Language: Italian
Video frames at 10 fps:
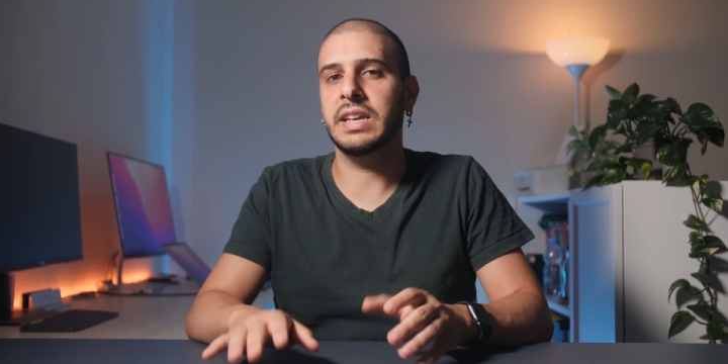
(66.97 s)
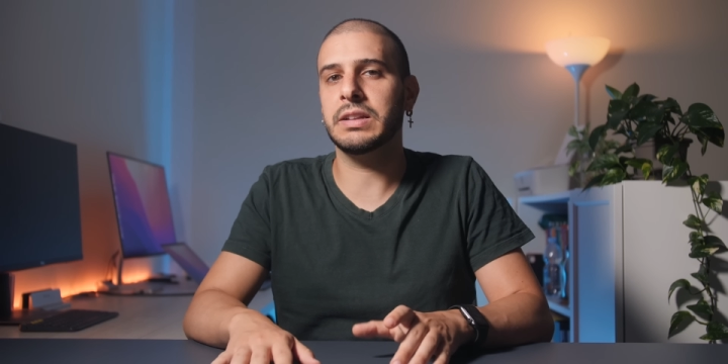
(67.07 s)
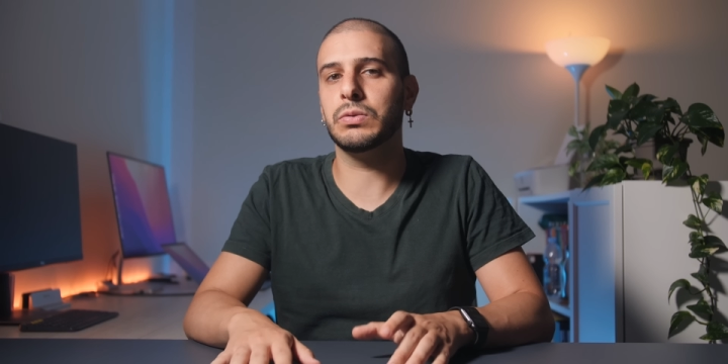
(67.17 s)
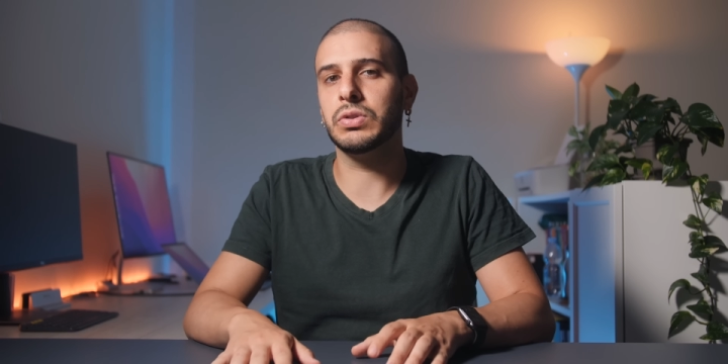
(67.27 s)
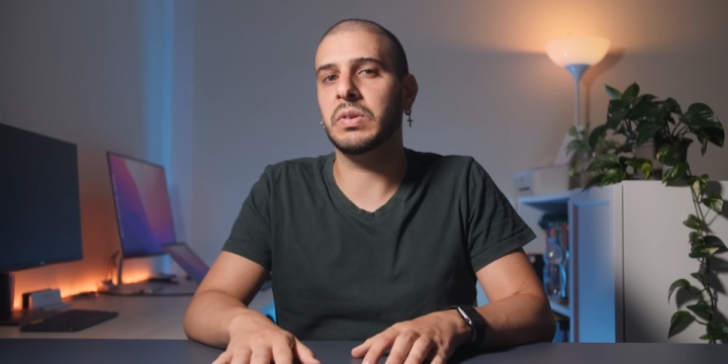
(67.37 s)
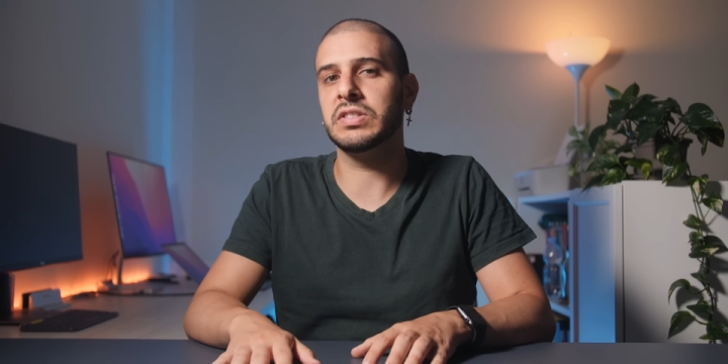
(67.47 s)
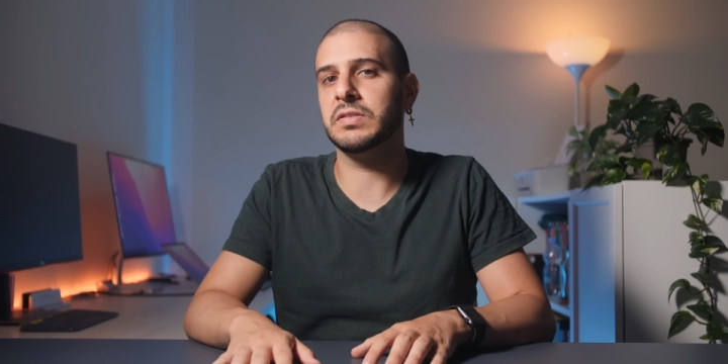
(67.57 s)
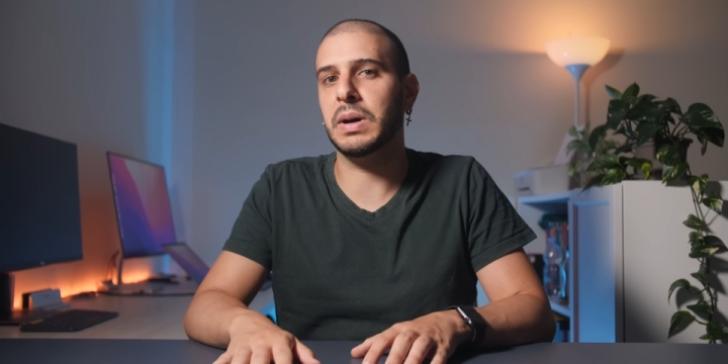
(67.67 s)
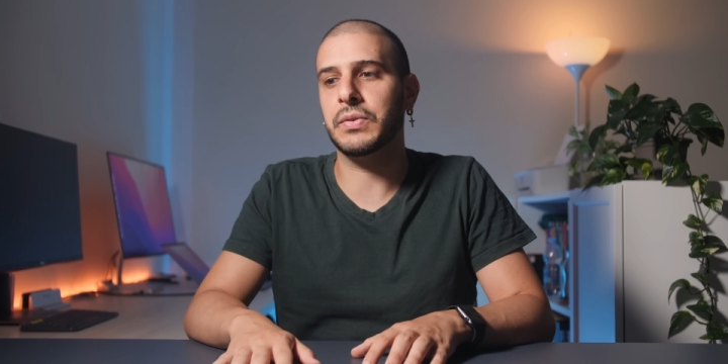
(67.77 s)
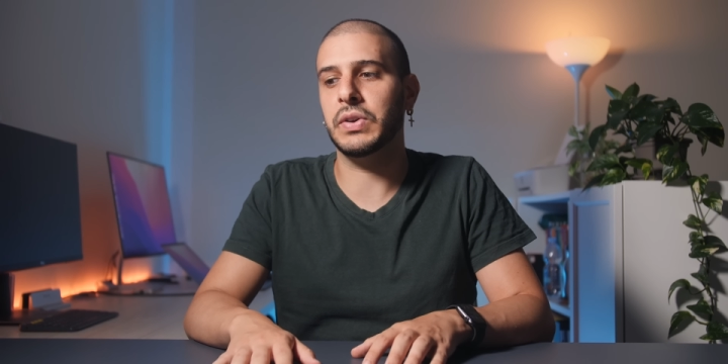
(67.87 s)
Chi ha tenuto questo
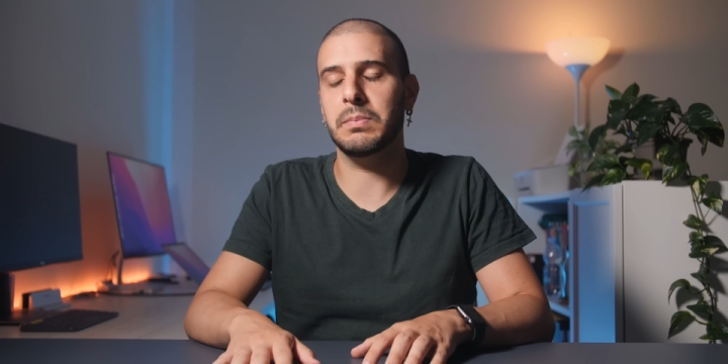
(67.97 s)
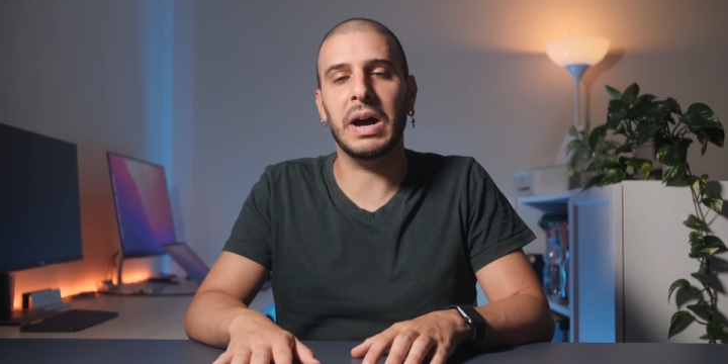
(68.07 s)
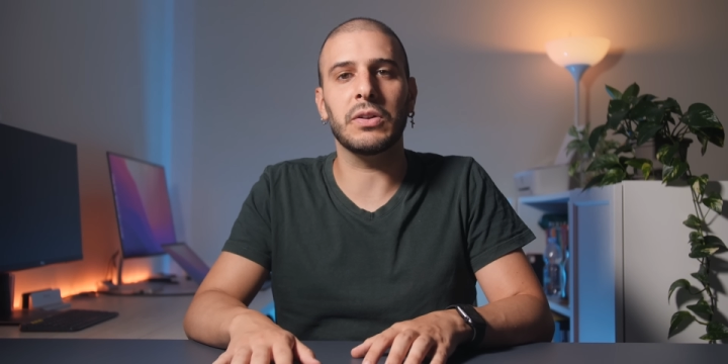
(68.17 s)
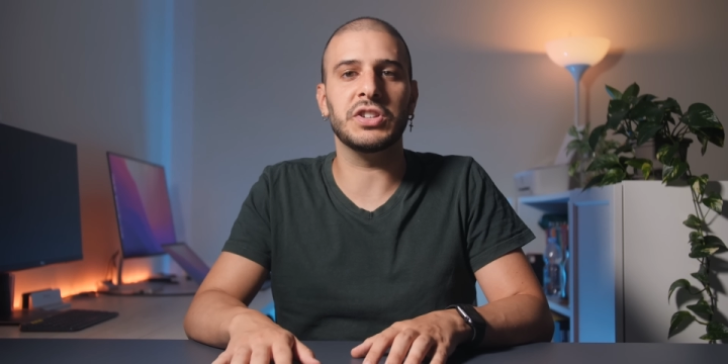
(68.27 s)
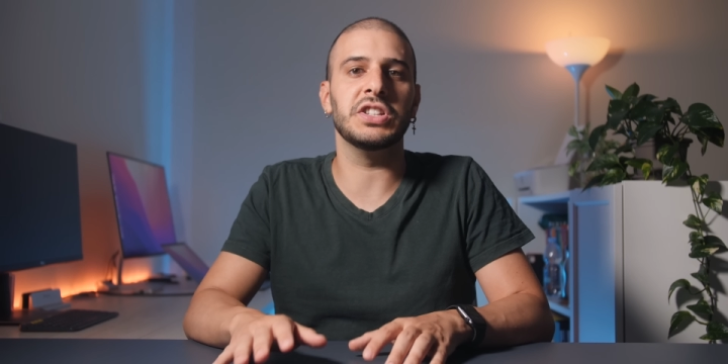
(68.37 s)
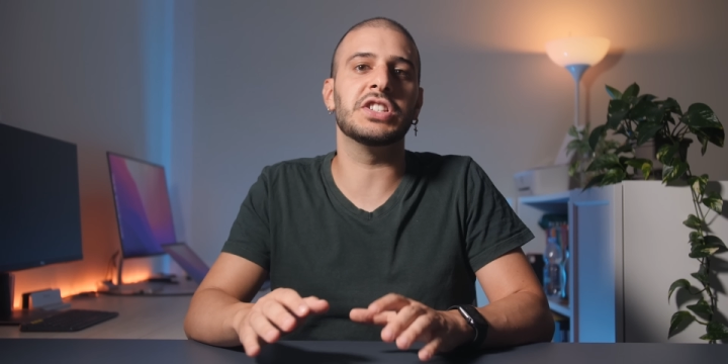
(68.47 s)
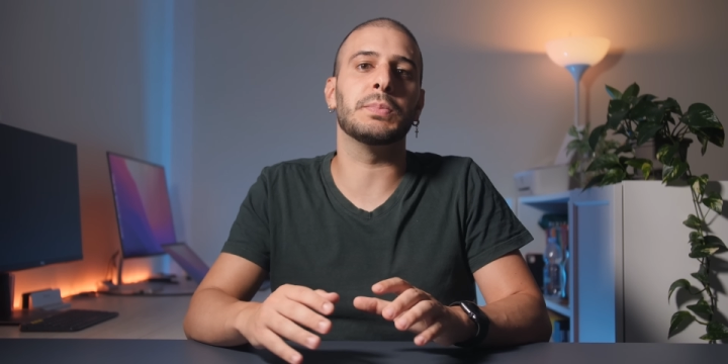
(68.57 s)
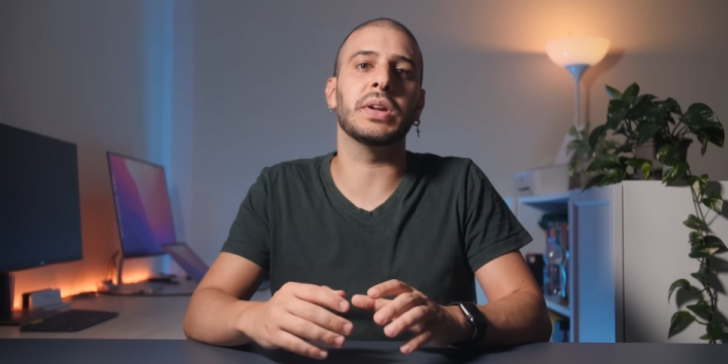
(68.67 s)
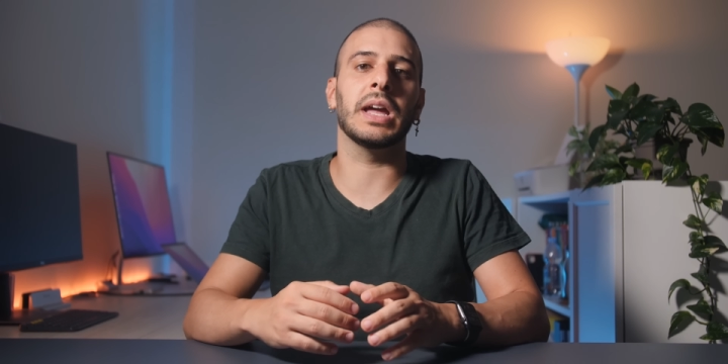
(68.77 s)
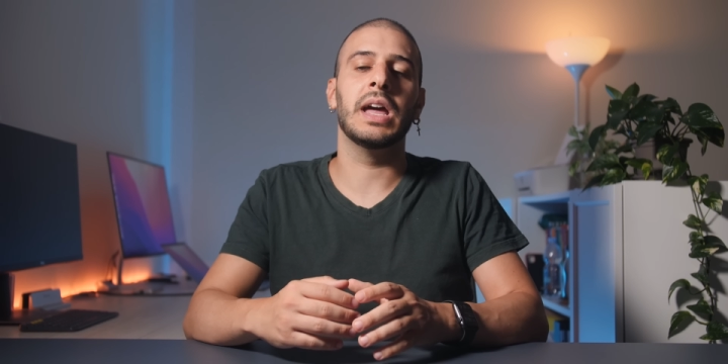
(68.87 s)
smartphone in mano ci dice
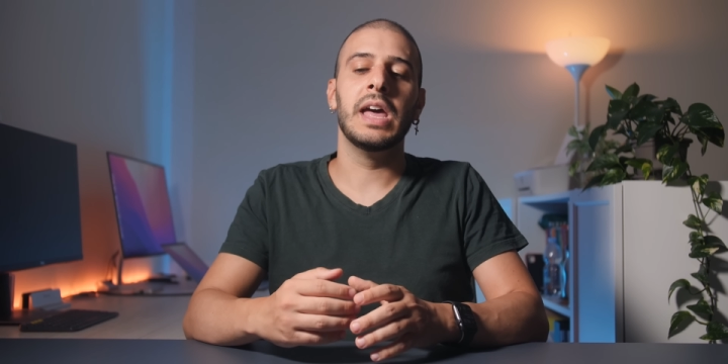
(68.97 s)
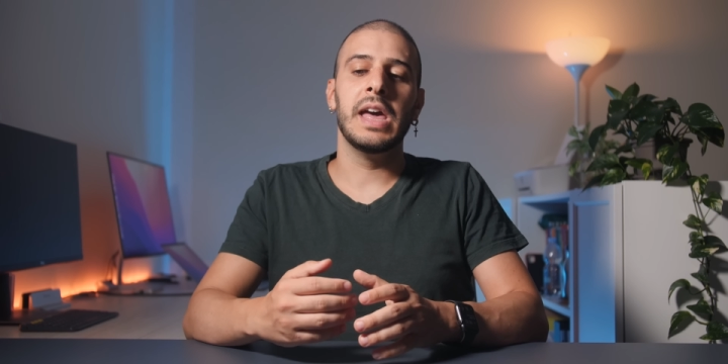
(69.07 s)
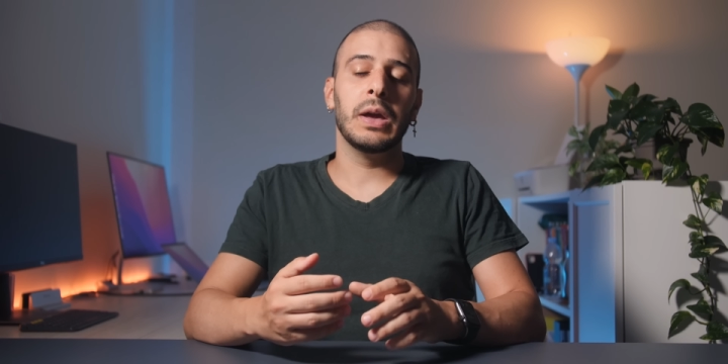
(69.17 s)
poi che